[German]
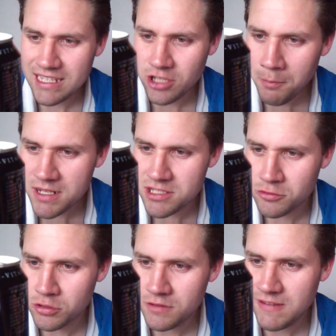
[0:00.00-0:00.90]
kickt doppelt
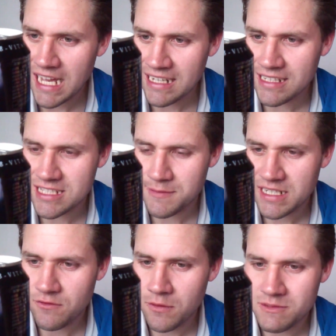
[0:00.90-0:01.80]
so gut wie andere
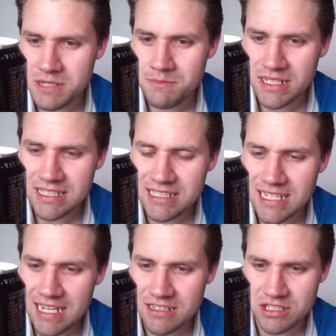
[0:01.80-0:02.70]
250
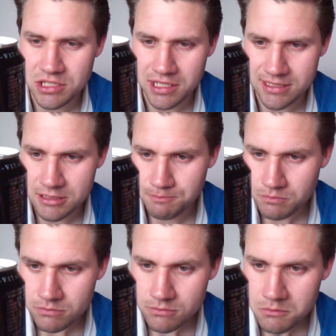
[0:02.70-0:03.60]
Milliliter Energy Drinks.
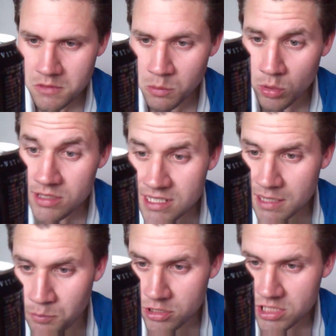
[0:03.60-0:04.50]

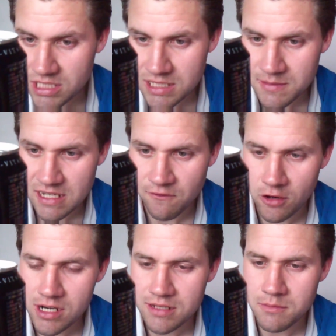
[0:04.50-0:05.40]
Monster pusht dich mit der
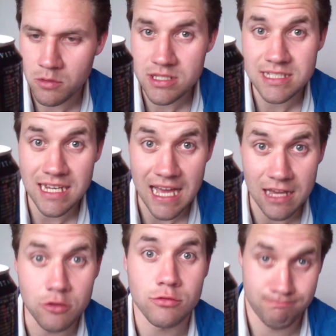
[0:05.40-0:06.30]
vollen
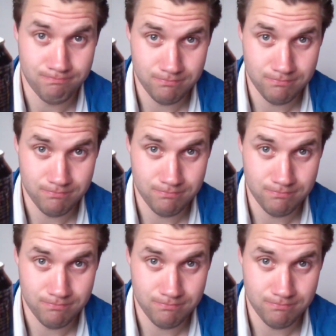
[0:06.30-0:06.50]
Monster-Ladung.